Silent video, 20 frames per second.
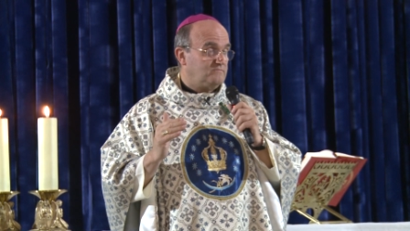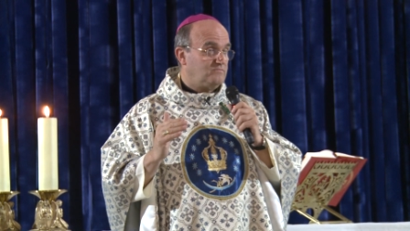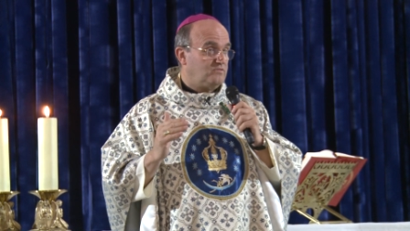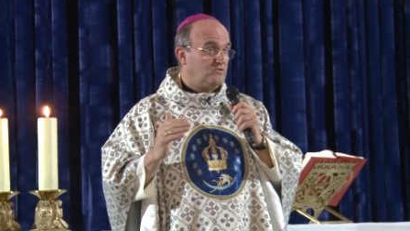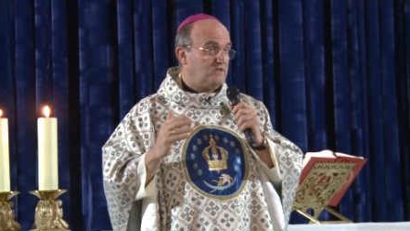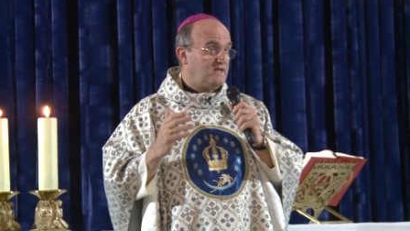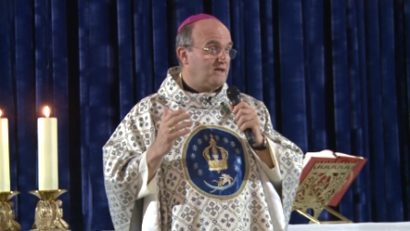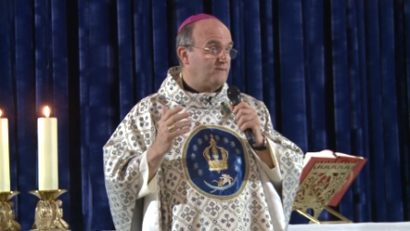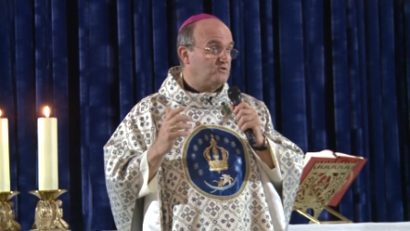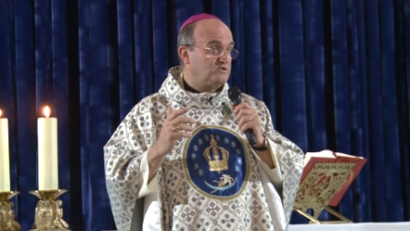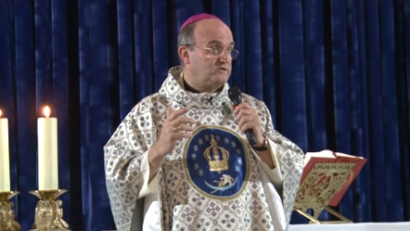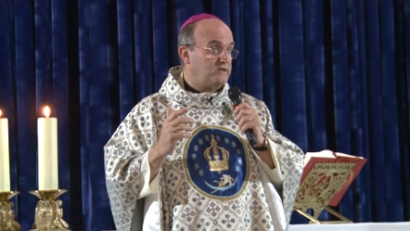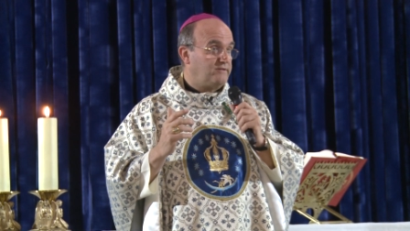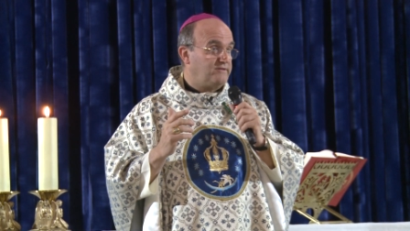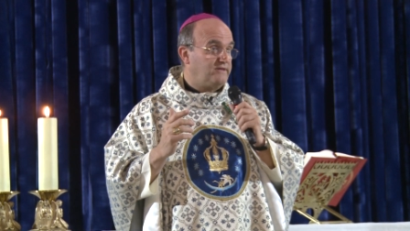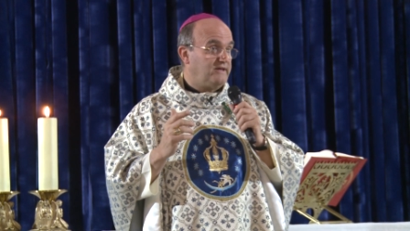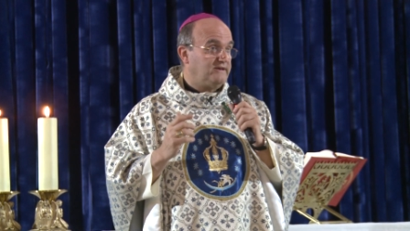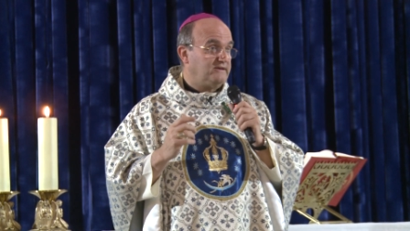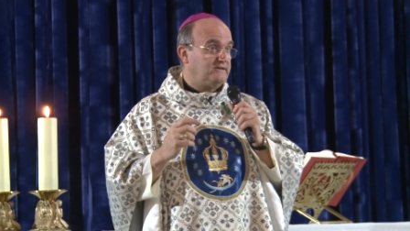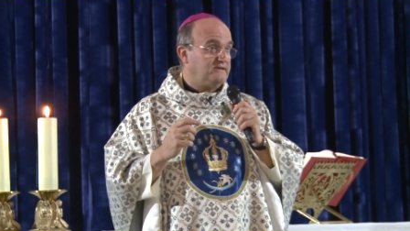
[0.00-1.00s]
podríamos
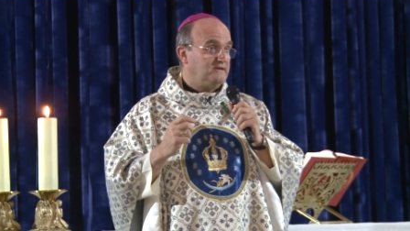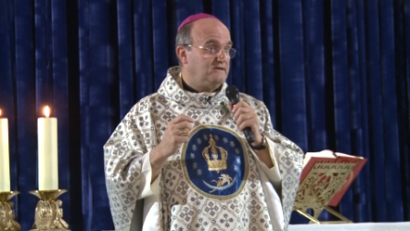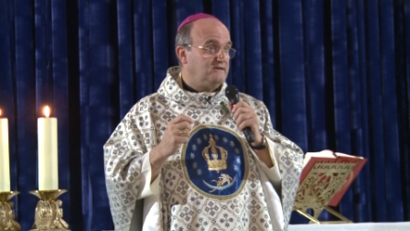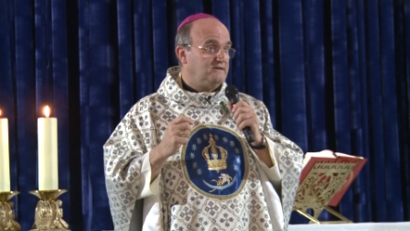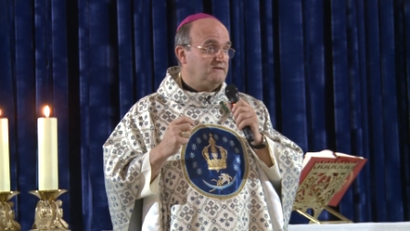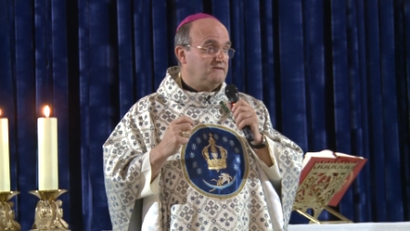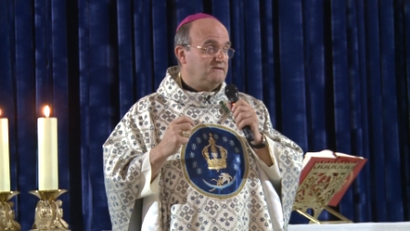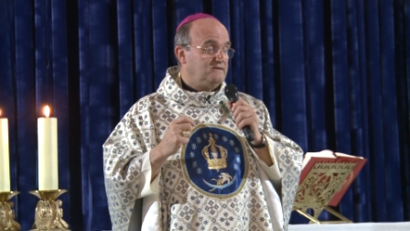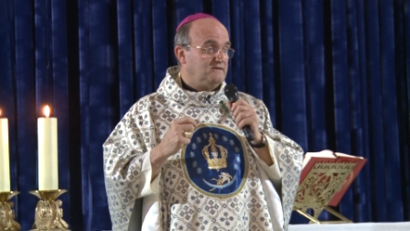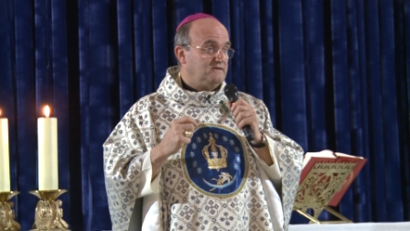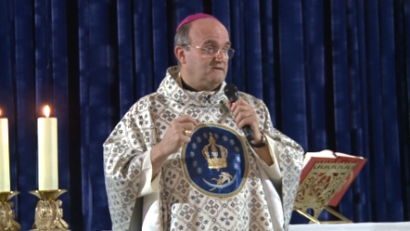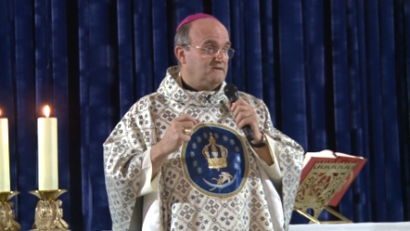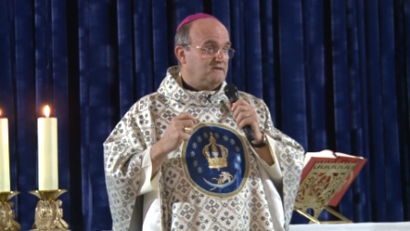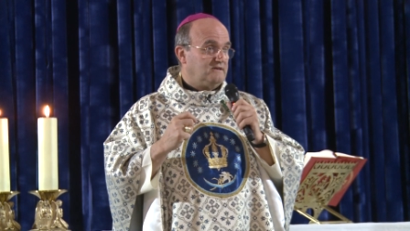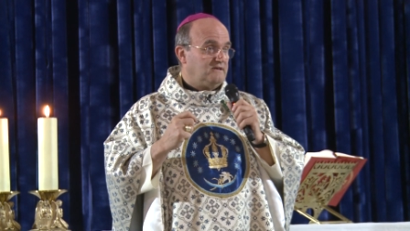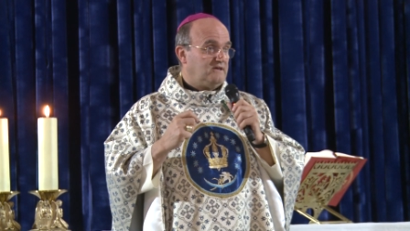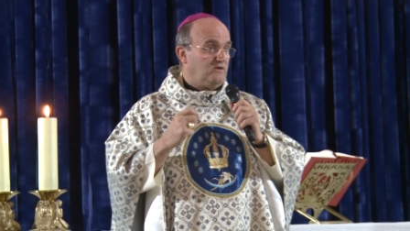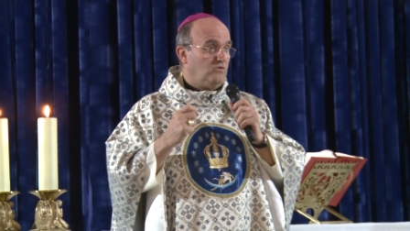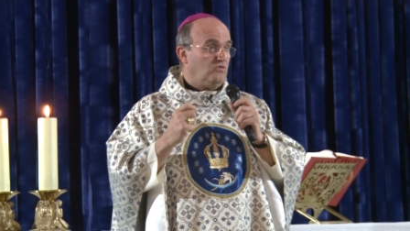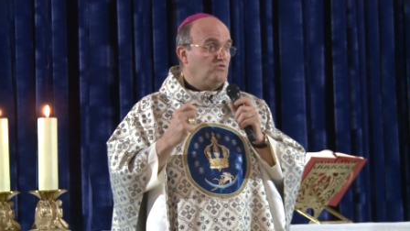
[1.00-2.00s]

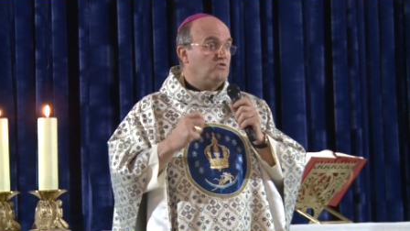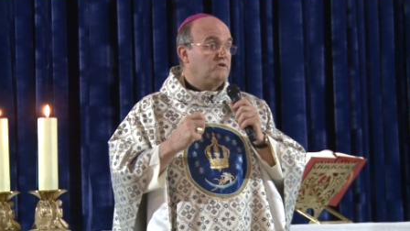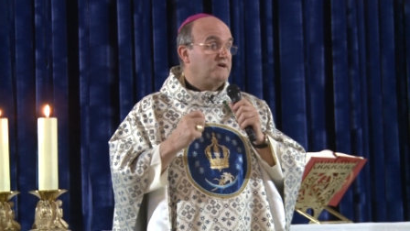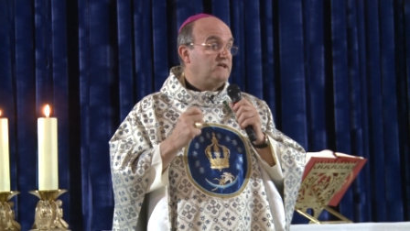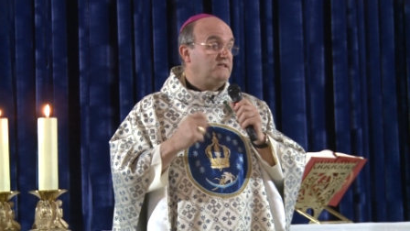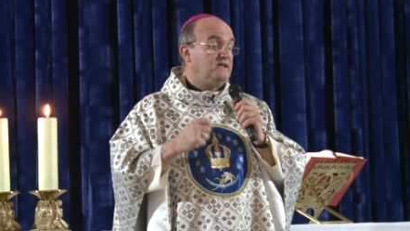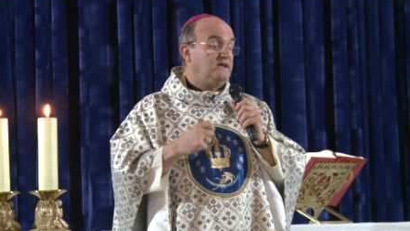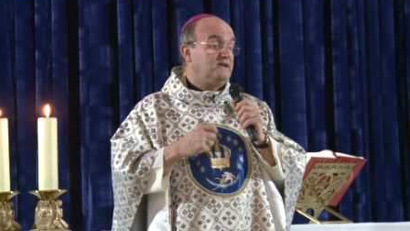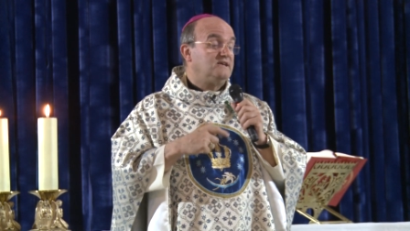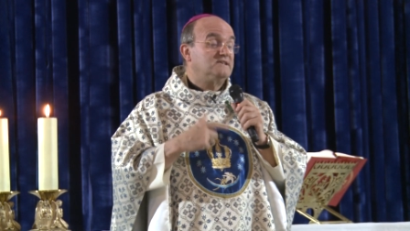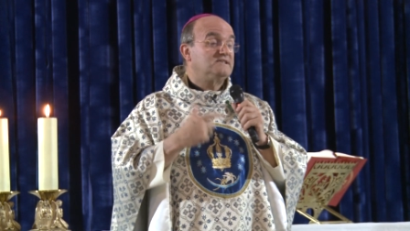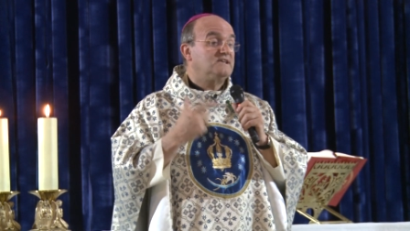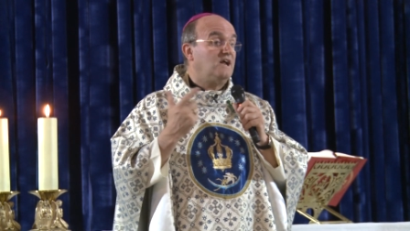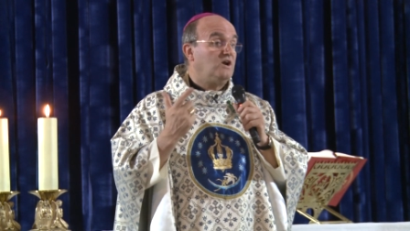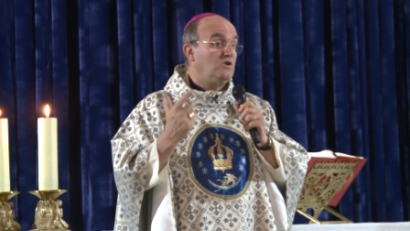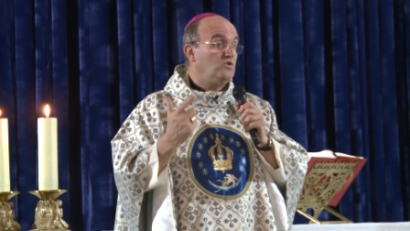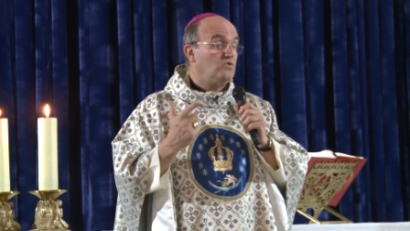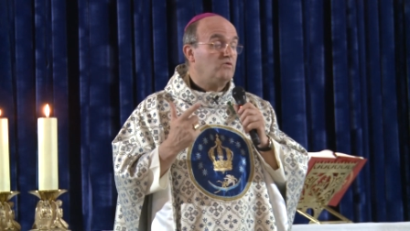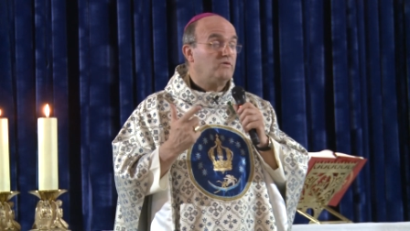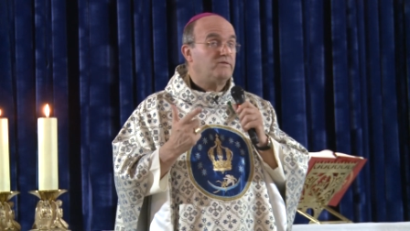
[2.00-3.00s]
decir que uno que tiene
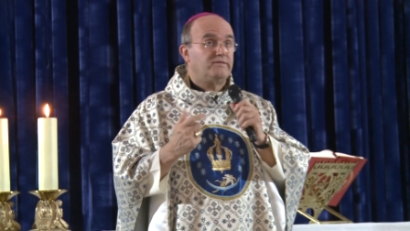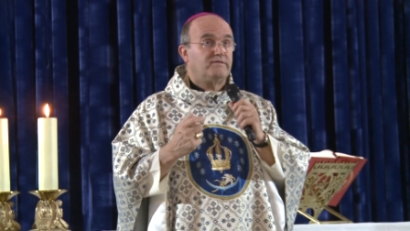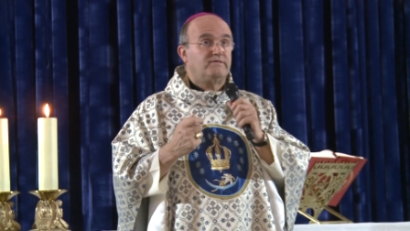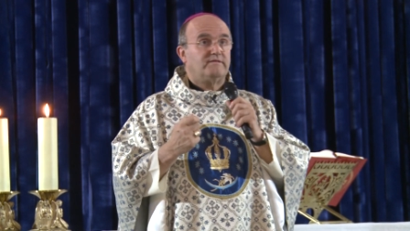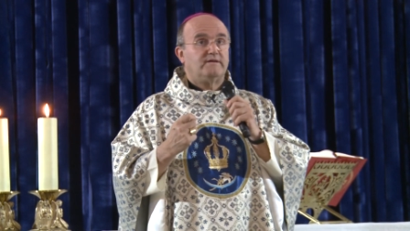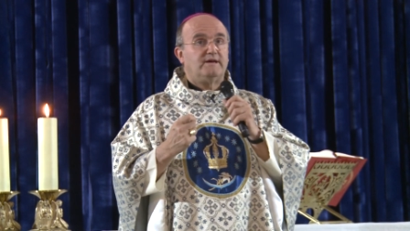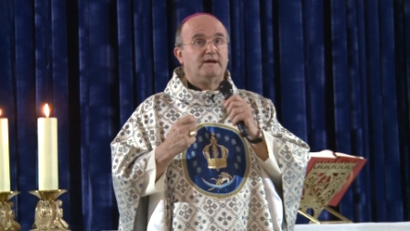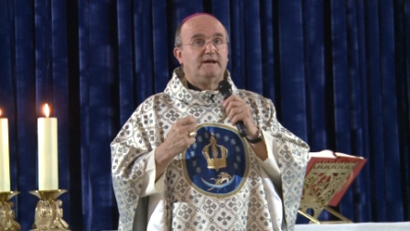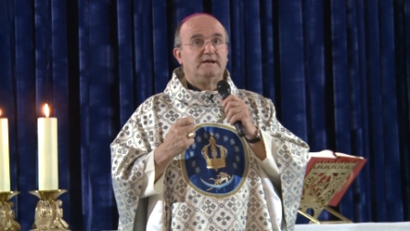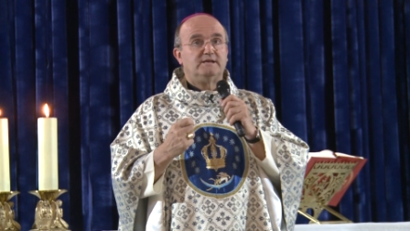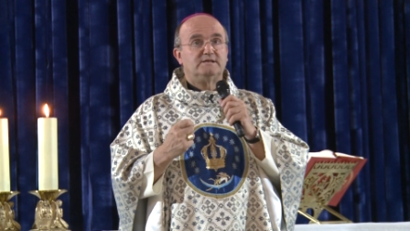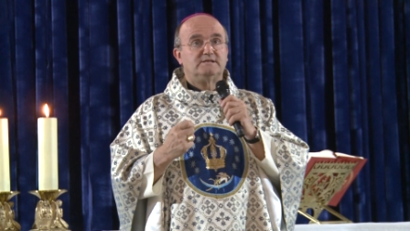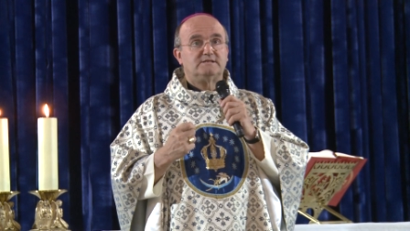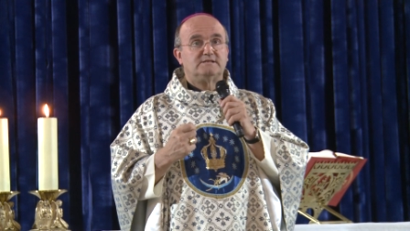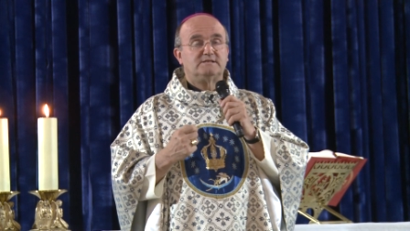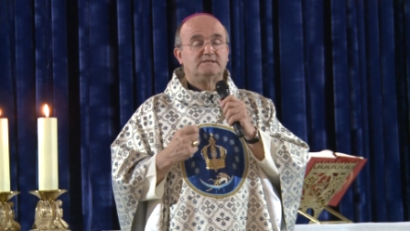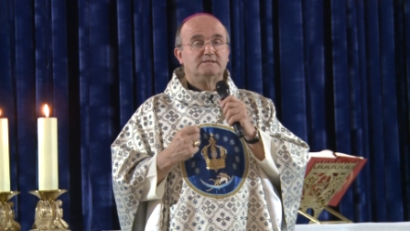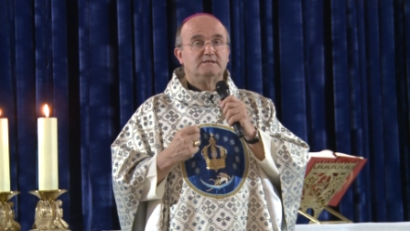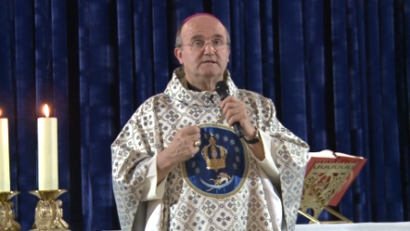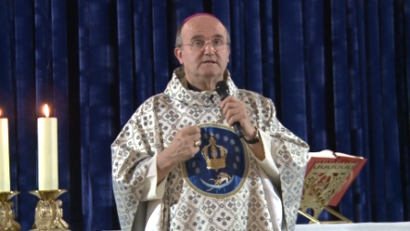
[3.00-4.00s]
salud
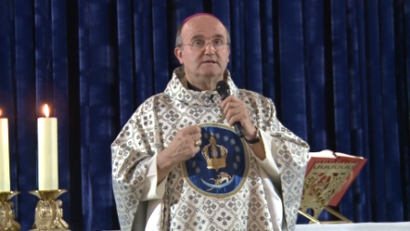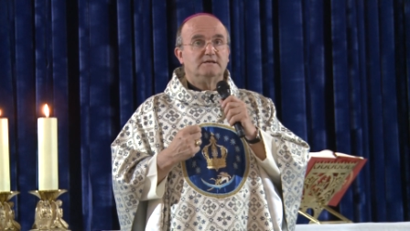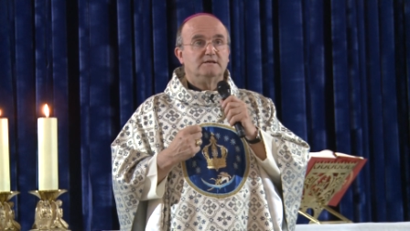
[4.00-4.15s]
es